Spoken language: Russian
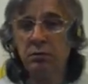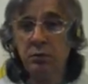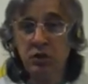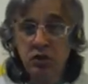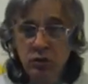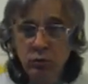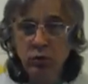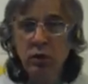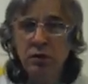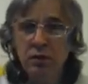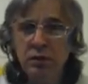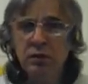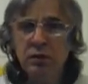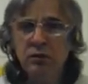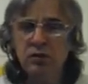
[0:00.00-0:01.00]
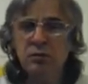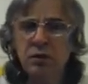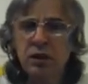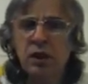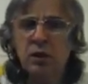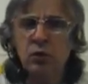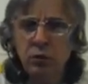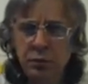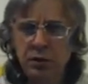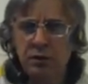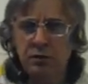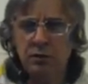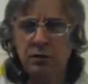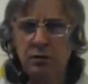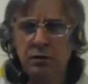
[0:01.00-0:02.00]
Почему да, они я, должны меня
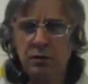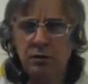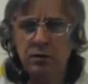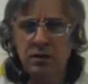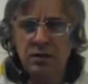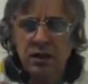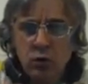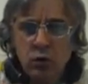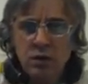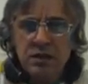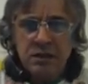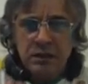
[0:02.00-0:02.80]
любить? Да, С какой абсолютно...